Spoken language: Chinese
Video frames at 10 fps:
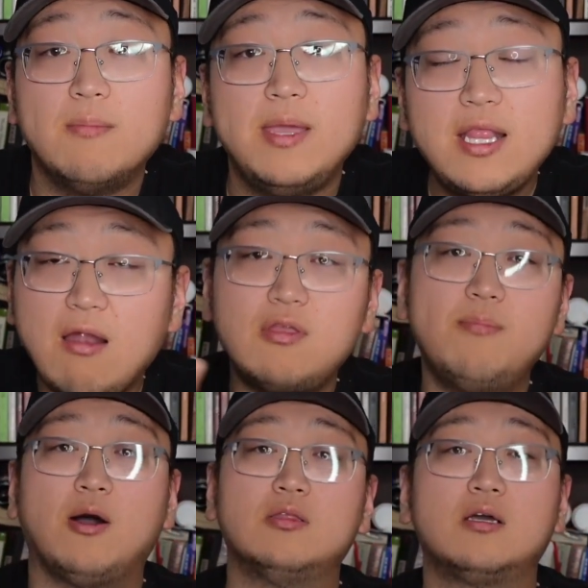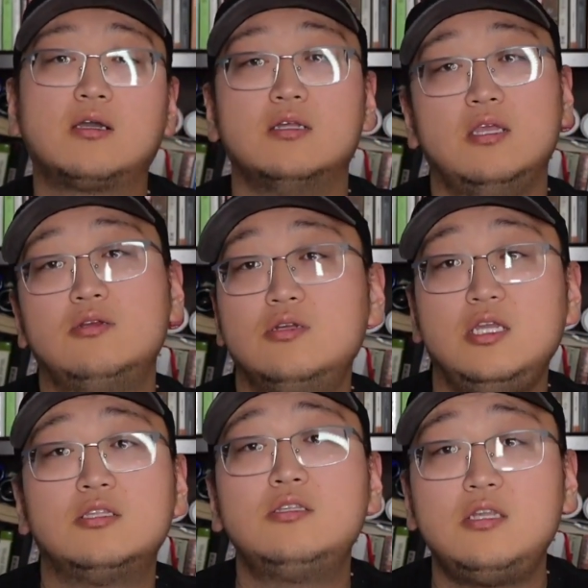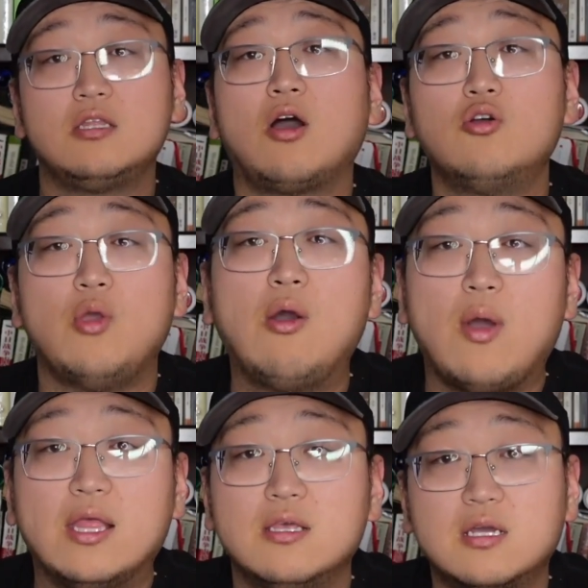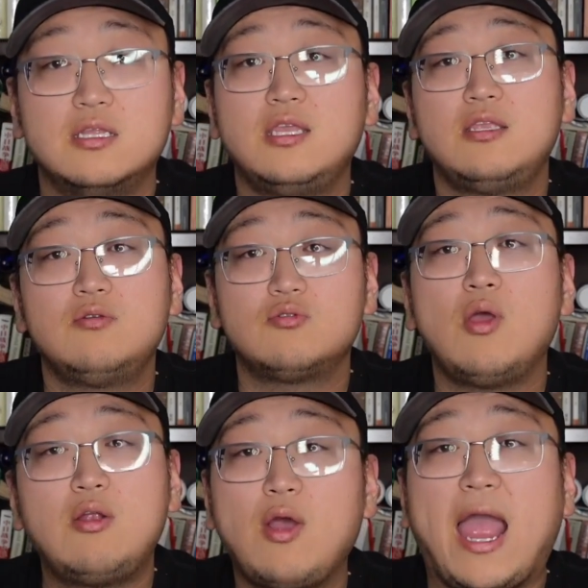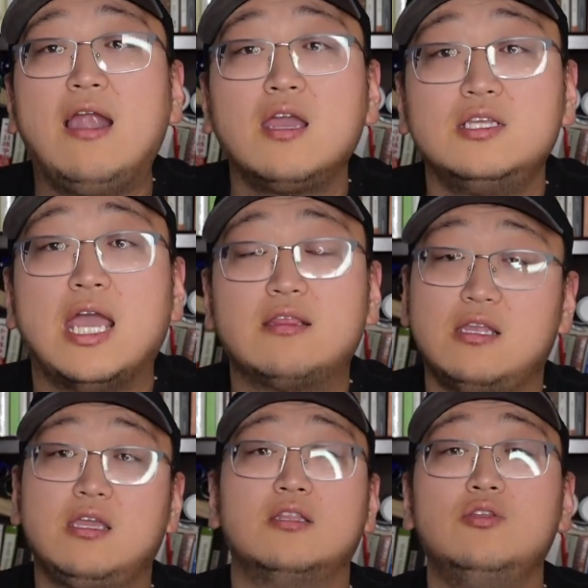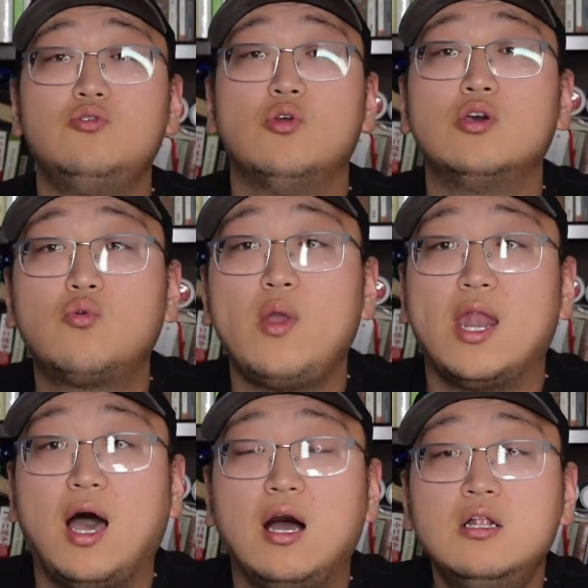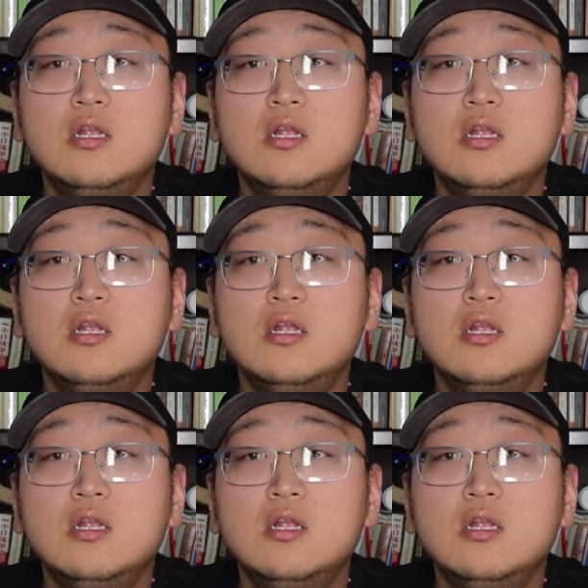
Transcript: 没纳入医保，那肯定是你自己掏全款，那肯定就虽然说还是这个钱，但你肯定就觉得贵了啊。